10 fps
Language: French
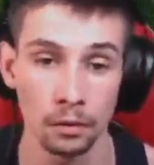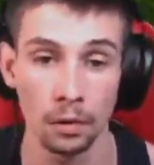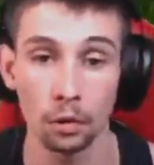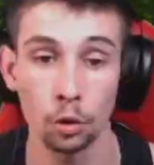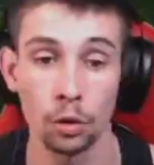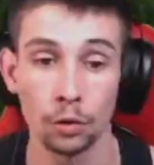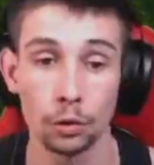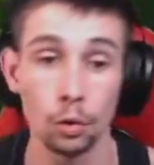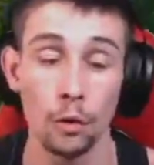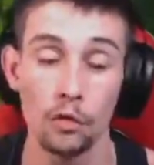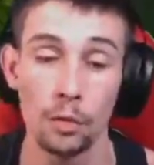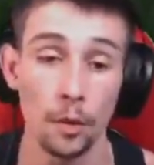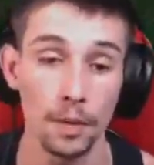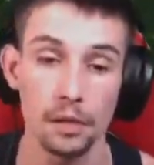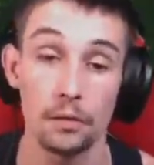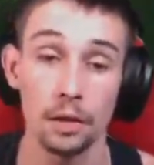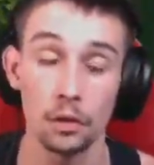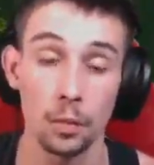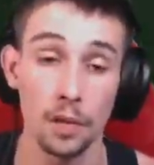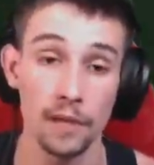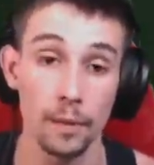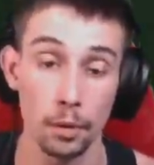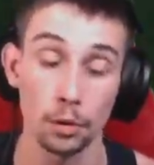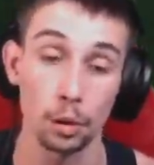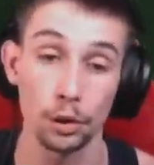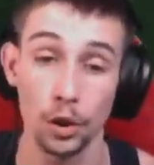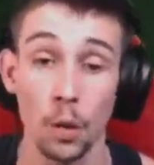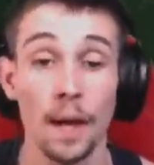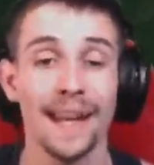en 2-3 mouvements parce que voilà, autrement ça va me prendre trop de temps.